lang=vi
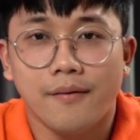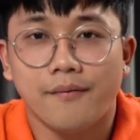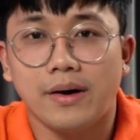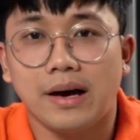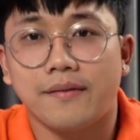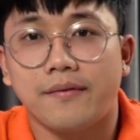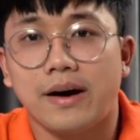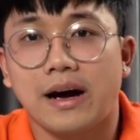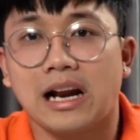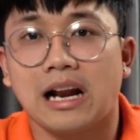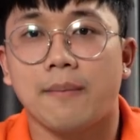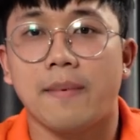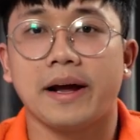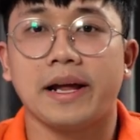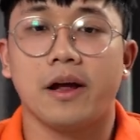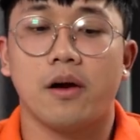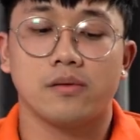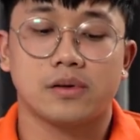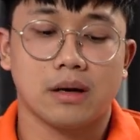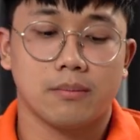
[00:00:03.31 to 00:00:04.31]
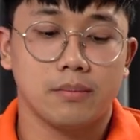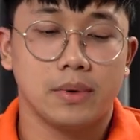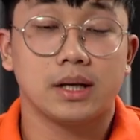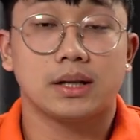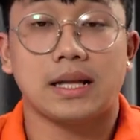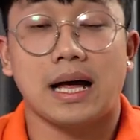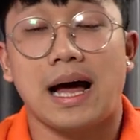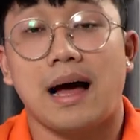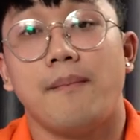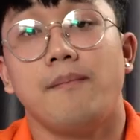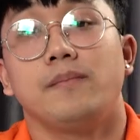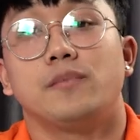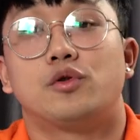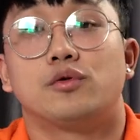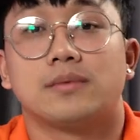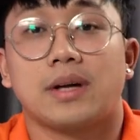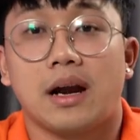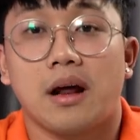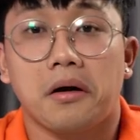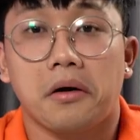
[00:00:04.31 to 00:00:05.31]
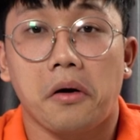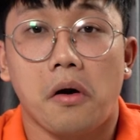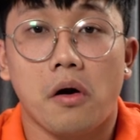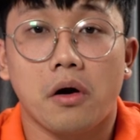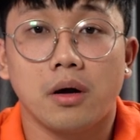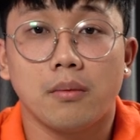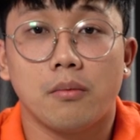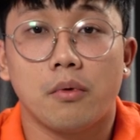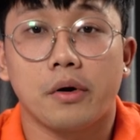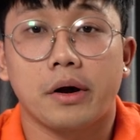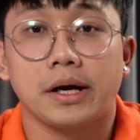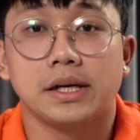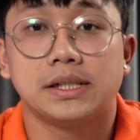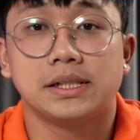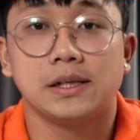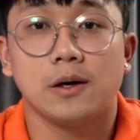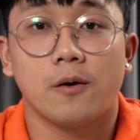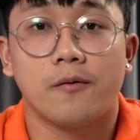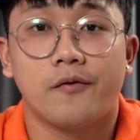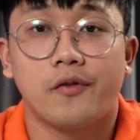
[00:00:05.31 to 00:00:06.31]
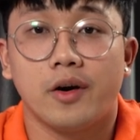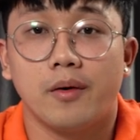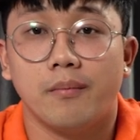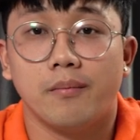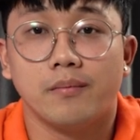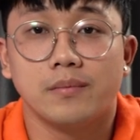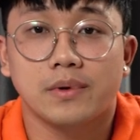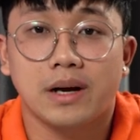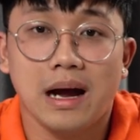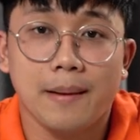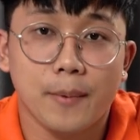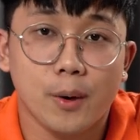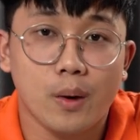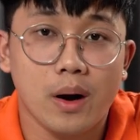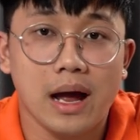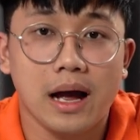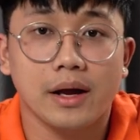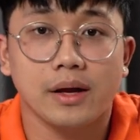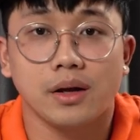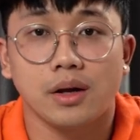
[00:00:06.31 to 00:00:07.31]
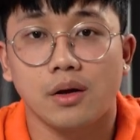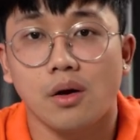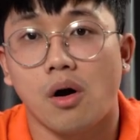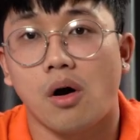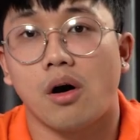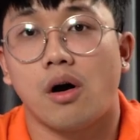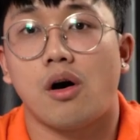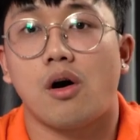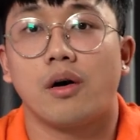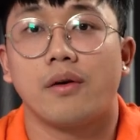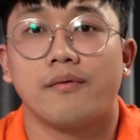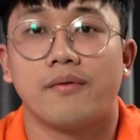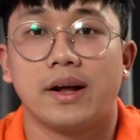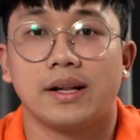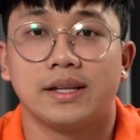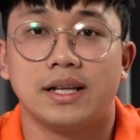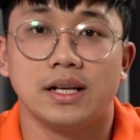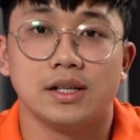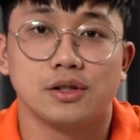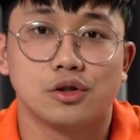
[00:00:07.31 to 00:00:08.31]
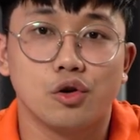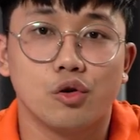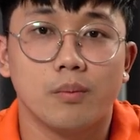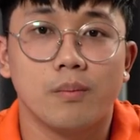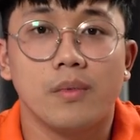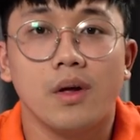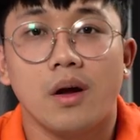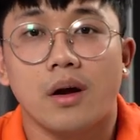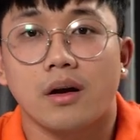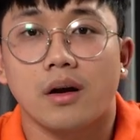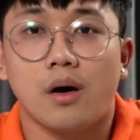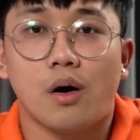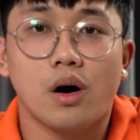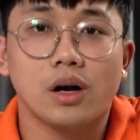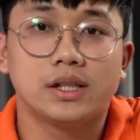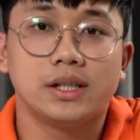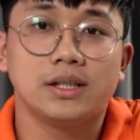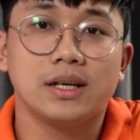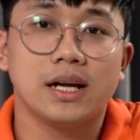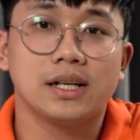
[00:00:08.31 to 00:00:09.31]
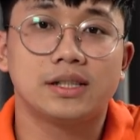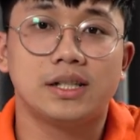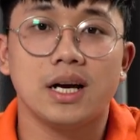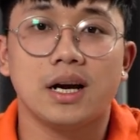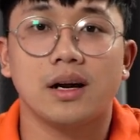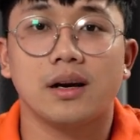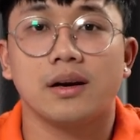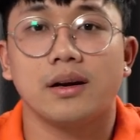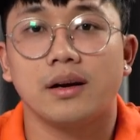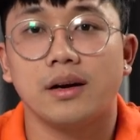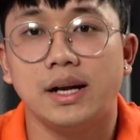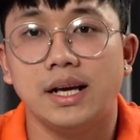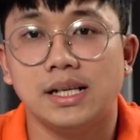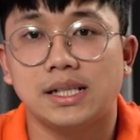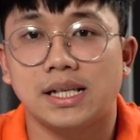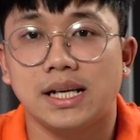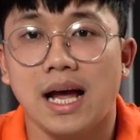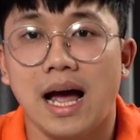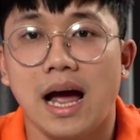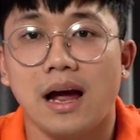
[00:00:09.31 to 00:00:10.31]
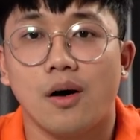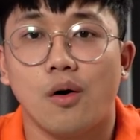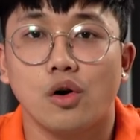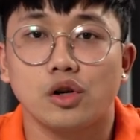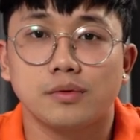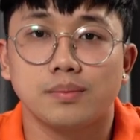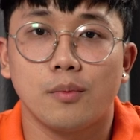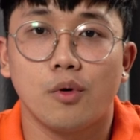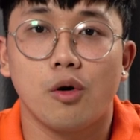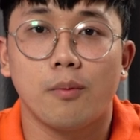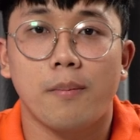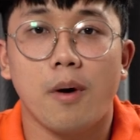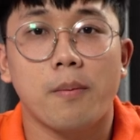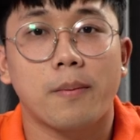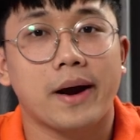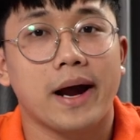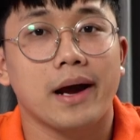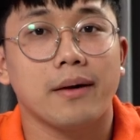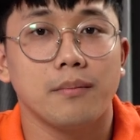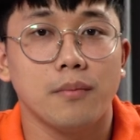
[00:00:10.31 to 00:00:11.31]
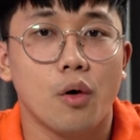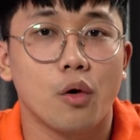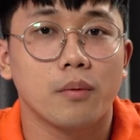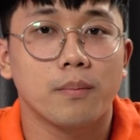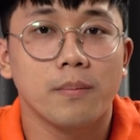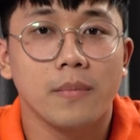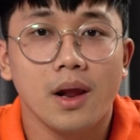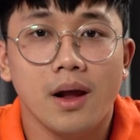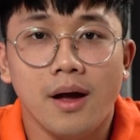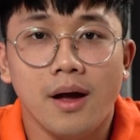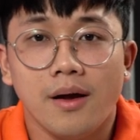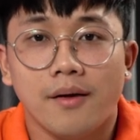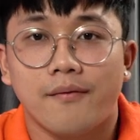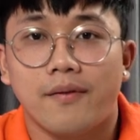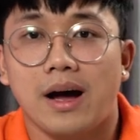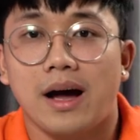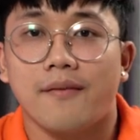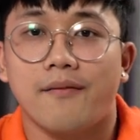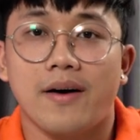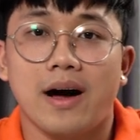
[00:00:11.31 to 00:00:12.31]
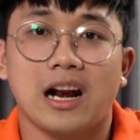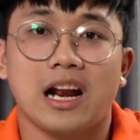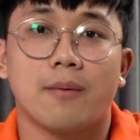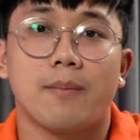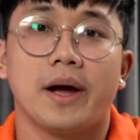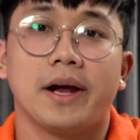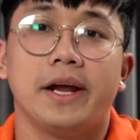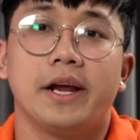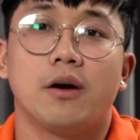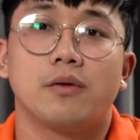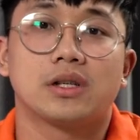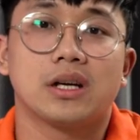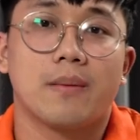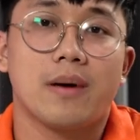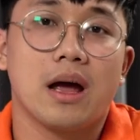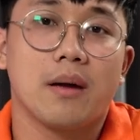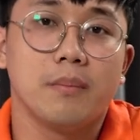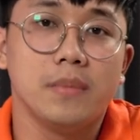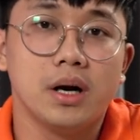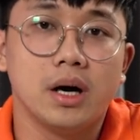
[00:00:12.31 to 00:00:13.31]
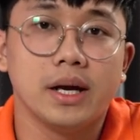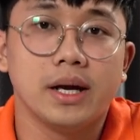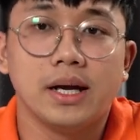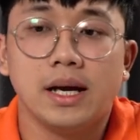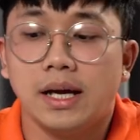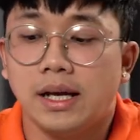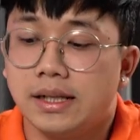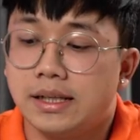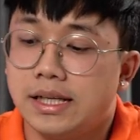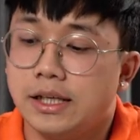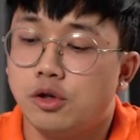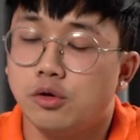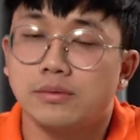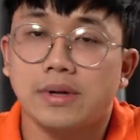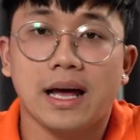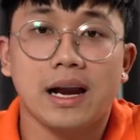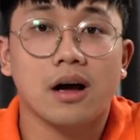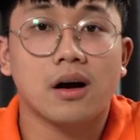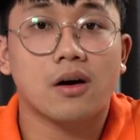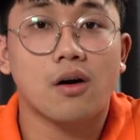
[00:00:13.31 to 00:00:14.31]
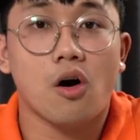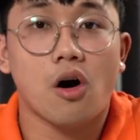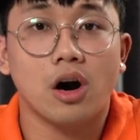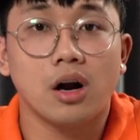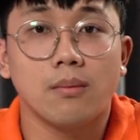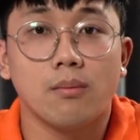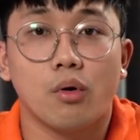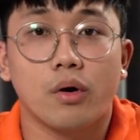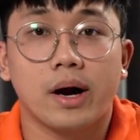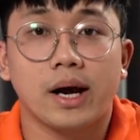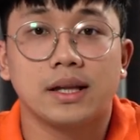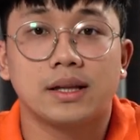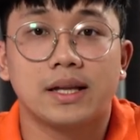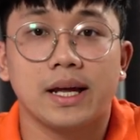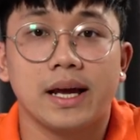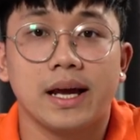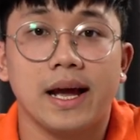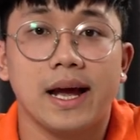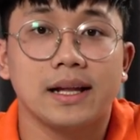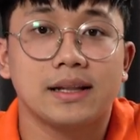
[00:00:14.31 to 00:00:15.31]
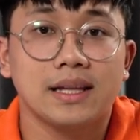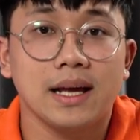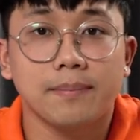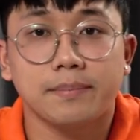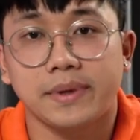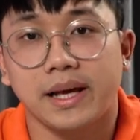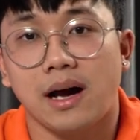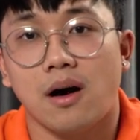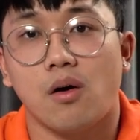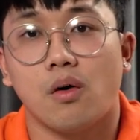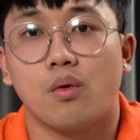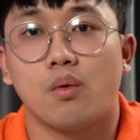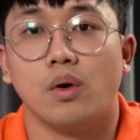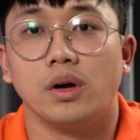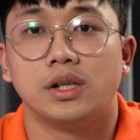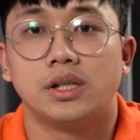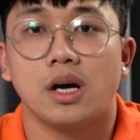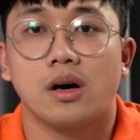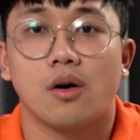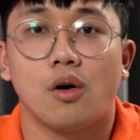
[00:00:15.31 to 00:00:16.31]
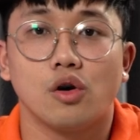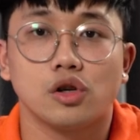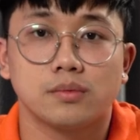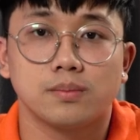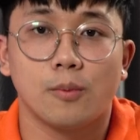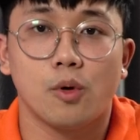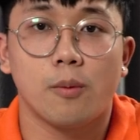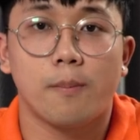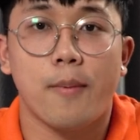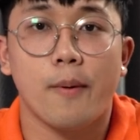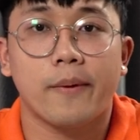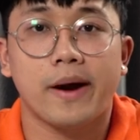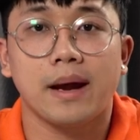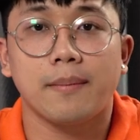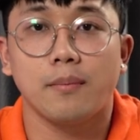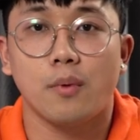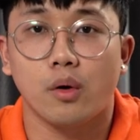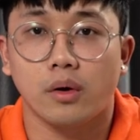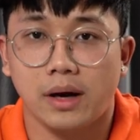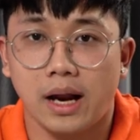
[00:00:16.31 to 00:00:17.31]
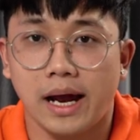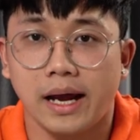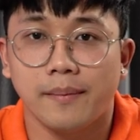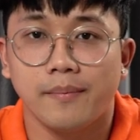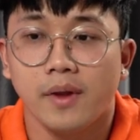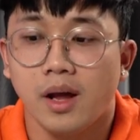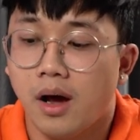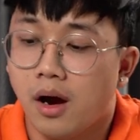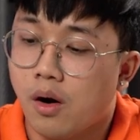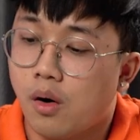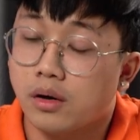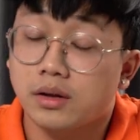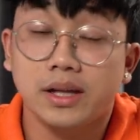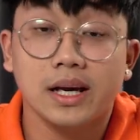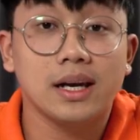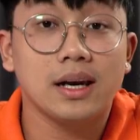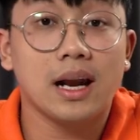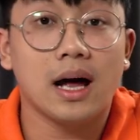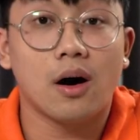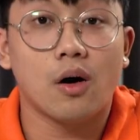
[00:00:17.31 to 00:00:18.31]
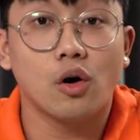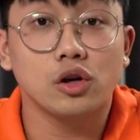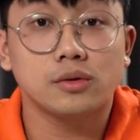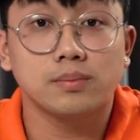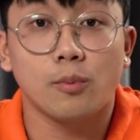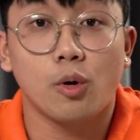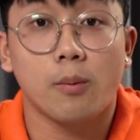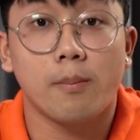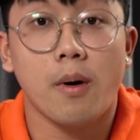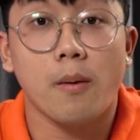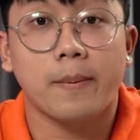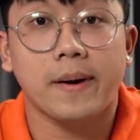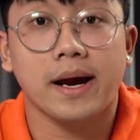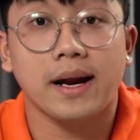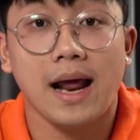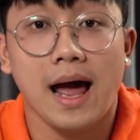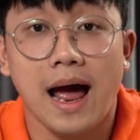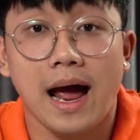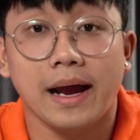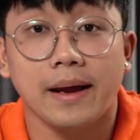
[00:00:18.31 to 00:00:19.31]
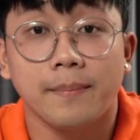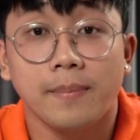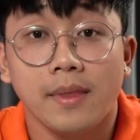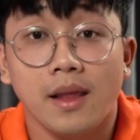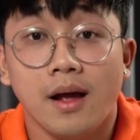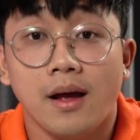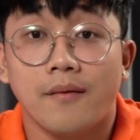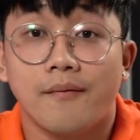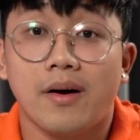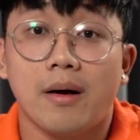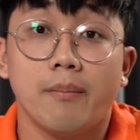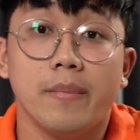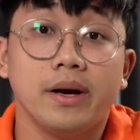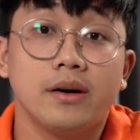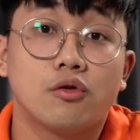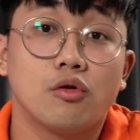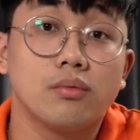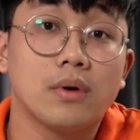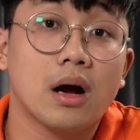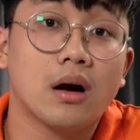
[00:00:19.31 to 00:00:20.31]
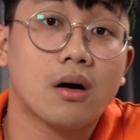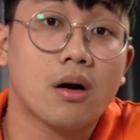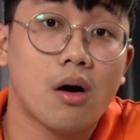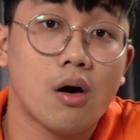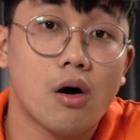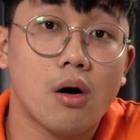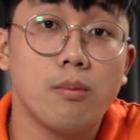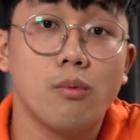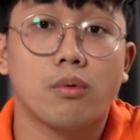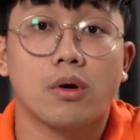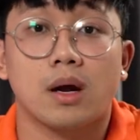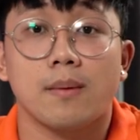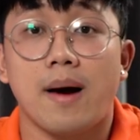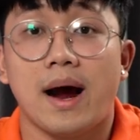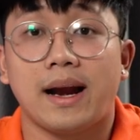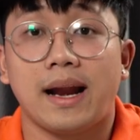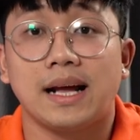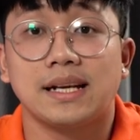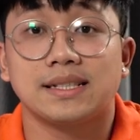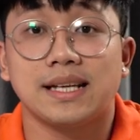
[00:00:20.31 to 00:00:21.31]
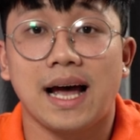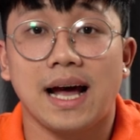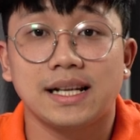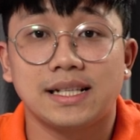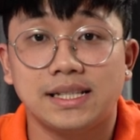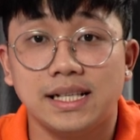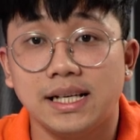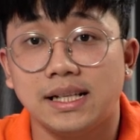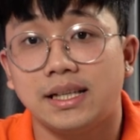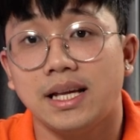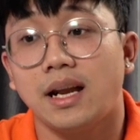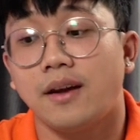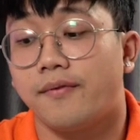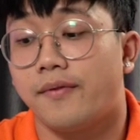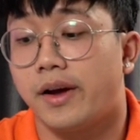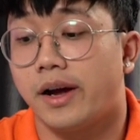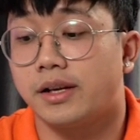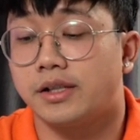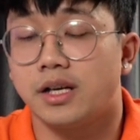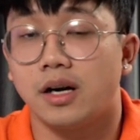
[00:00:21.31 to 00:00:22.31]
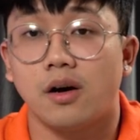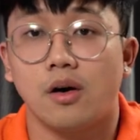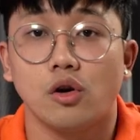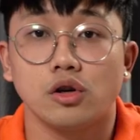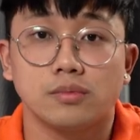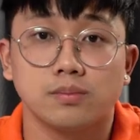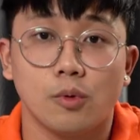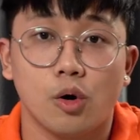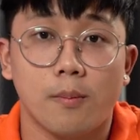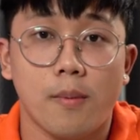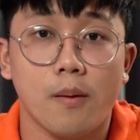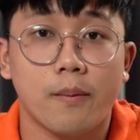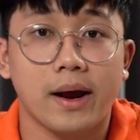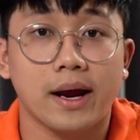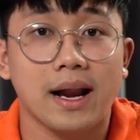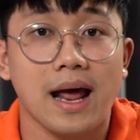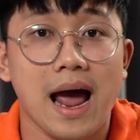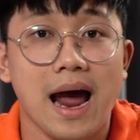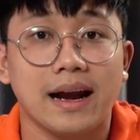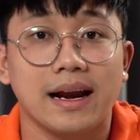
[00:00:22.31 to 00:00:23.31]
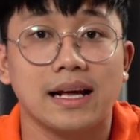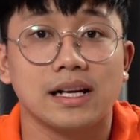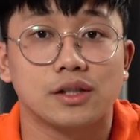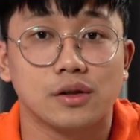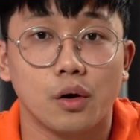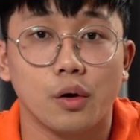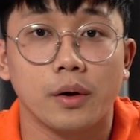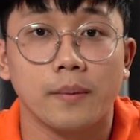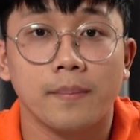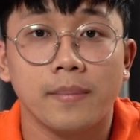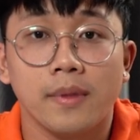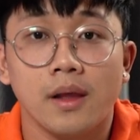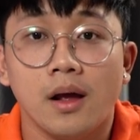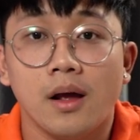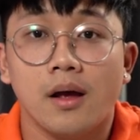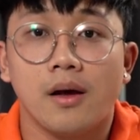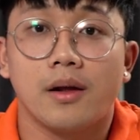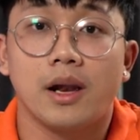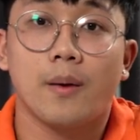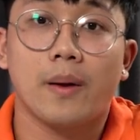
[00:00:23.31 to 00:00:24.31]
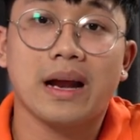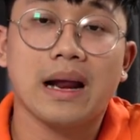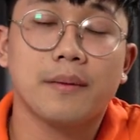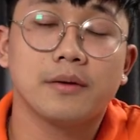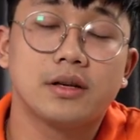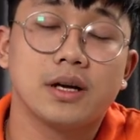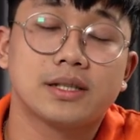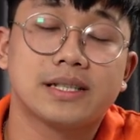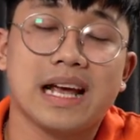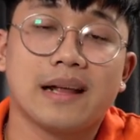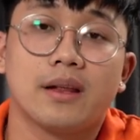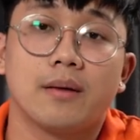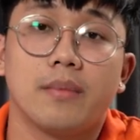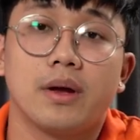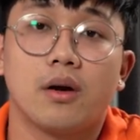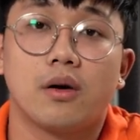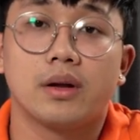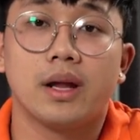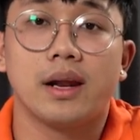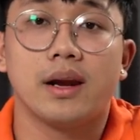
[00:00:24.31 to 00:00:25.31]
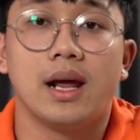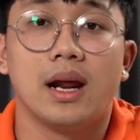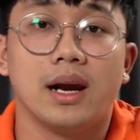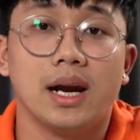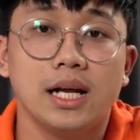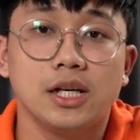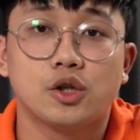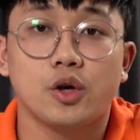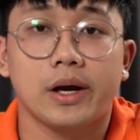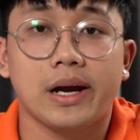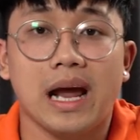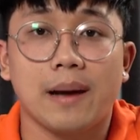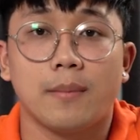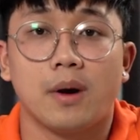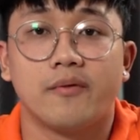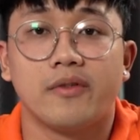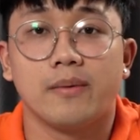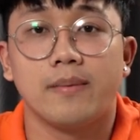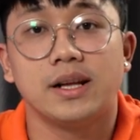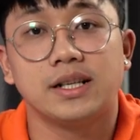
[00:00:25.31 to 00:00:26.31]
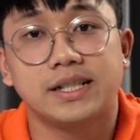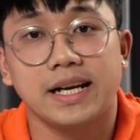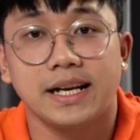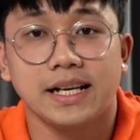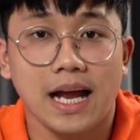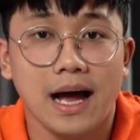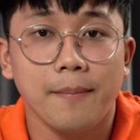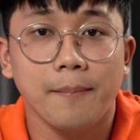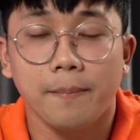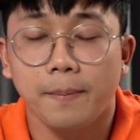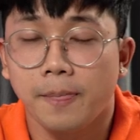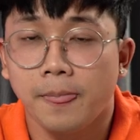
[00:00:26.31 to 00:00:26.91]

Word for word: Và vào năm 2018 chúng ta đã có được một cái siêu phẩm camera nhỏ gọn và tiện dụng Đó chính là chiếc DJI Osmo Pocket 1 Và vào năm 2020 thì chúng ta đã có được một cái thế hệ tiếp theo của chiếc Osmo Pocket 1 này Có tên là Osmo Pocket 2 Và mình cũng đã có một cái bài đánh giá chi tiết về cái chiếc Osmo Pocket 2 này rồi Nếu anh em chưa xem thì mình có thể để link cho anh em ở phía bên trên nhé